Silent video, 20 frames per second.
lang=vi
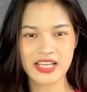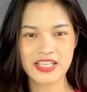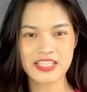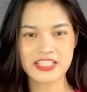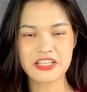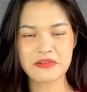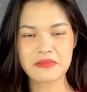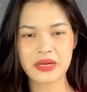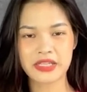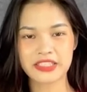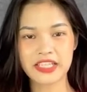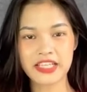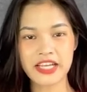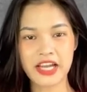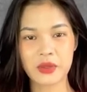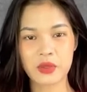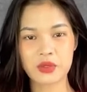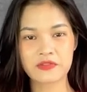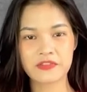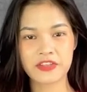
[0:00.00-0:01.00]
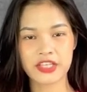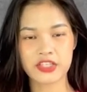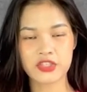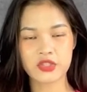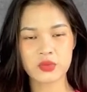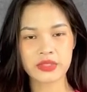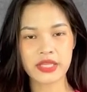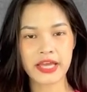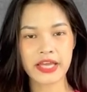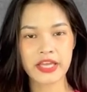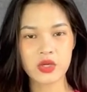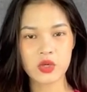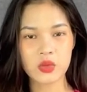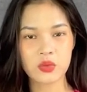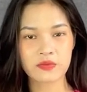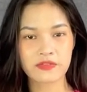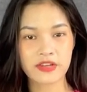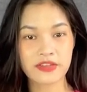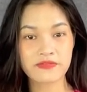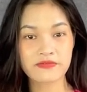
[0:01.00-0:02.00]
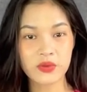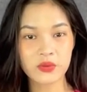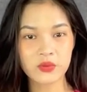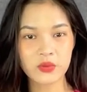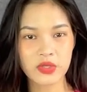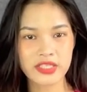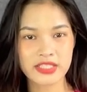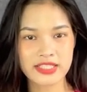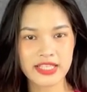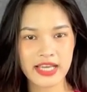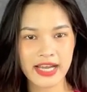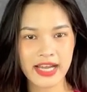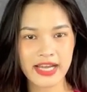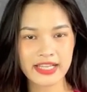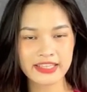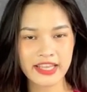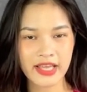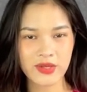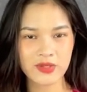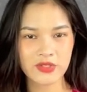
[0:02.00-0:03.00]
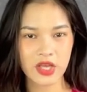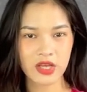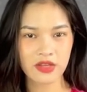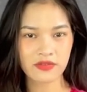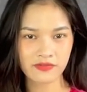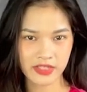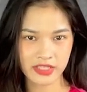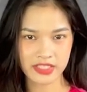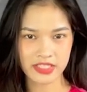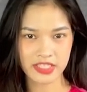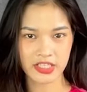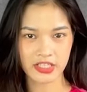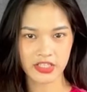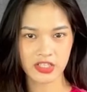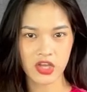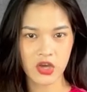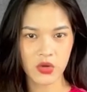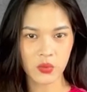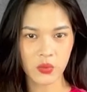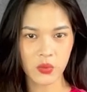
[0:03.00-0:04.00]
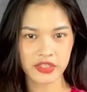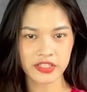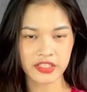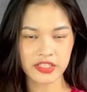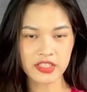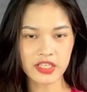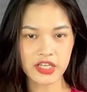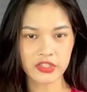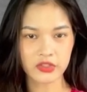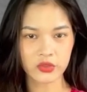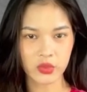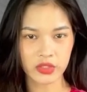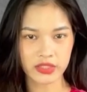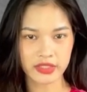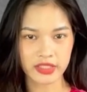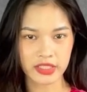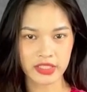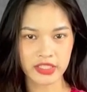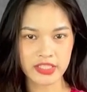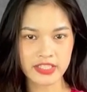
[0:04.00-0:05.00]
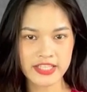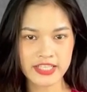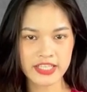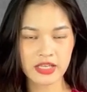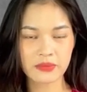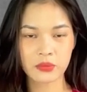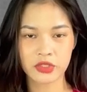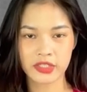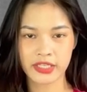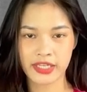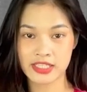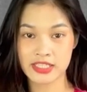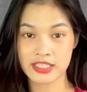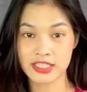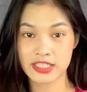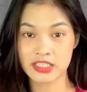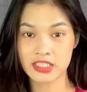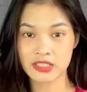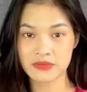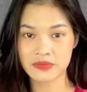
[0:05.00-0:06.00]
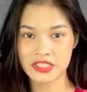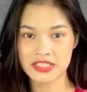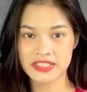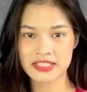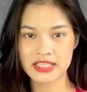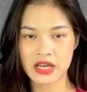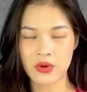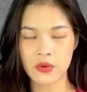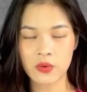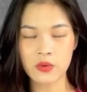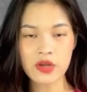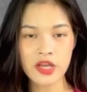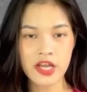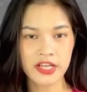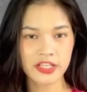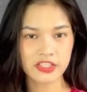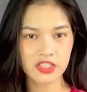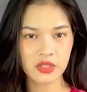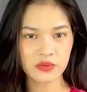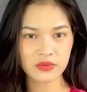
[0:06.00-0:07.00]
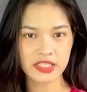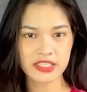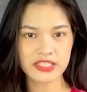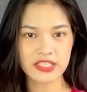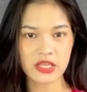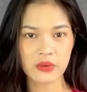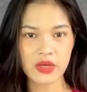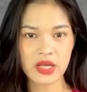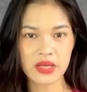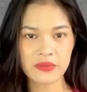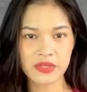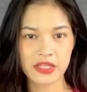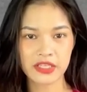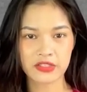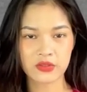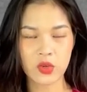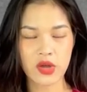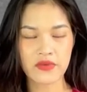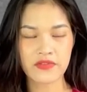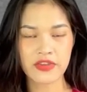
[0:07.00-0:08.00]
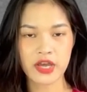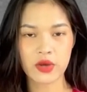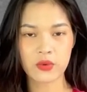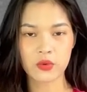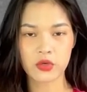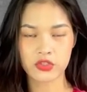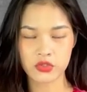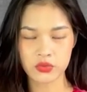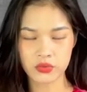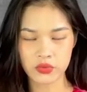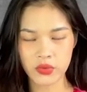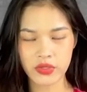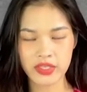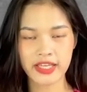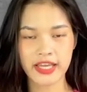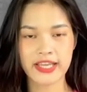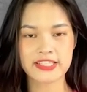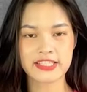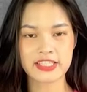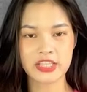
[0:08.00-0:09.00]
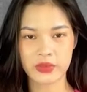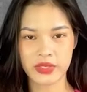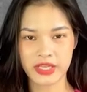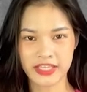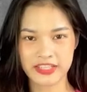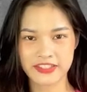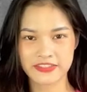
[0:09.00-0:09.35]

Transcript: Xin mời tất cả quý vị chúng ta hãy cùng với Phong thủy Gia Cát theo dõi vận trình của những người tuổi Tý sinh năm 1996 trong tháng 6 âm lịch qua video của chúng tôi ngay sau đây.